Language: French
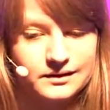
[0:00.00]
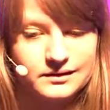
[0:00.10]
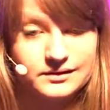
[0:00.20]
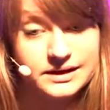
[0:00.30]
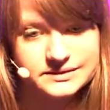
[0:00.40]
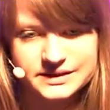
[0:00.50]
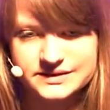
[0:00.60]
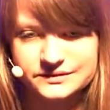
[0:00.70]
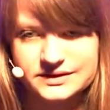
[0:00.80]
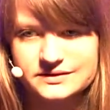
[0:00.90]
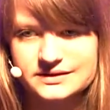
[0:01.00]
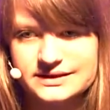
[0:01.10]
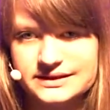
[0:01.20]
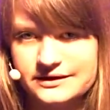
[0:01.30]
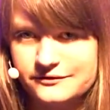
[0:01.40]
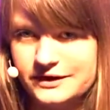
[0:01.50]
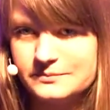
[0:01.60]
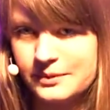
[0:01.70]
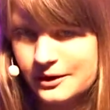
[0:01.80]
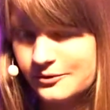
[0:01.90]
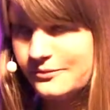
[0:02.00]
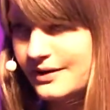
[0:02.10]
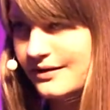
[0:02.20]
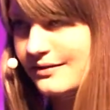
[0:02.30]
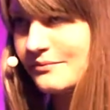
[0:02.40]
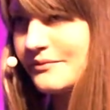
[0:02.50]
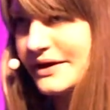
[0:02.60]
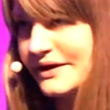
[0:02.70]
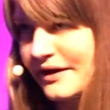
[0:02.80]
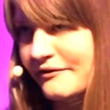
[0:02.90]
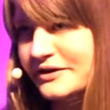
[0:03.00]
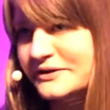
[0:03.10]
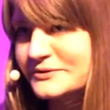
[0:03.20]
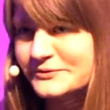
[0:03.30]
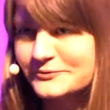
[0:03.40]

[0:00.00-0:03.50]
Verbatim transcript: Euh, l'animation des données est faite par l'humain, mais avec ce